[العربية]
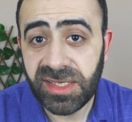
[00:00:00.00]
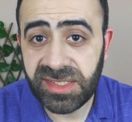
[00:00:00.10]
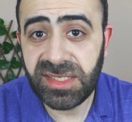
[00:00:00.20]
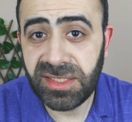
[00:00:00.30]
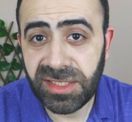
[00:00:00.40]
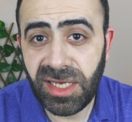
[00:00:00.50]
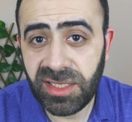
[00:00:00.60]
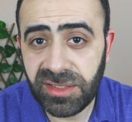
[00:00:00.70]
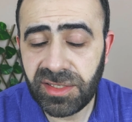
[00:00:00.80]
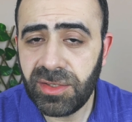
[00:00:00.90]
زيت النعناع
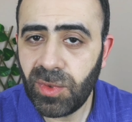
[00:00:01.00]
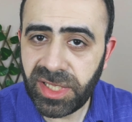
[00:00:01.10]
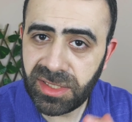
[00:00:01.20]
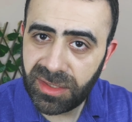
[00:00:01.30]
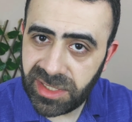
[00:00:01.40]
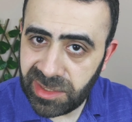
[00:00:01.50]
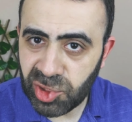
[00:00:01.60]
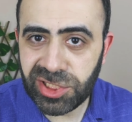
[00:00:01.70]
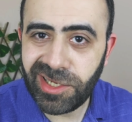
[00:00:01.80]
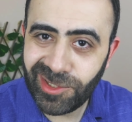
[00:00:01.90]
العطري ولكن اللي
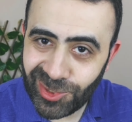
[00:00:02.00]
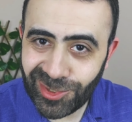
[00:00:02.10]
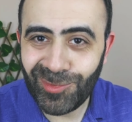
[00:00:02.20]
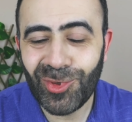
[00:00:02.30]
مش لاقي العطري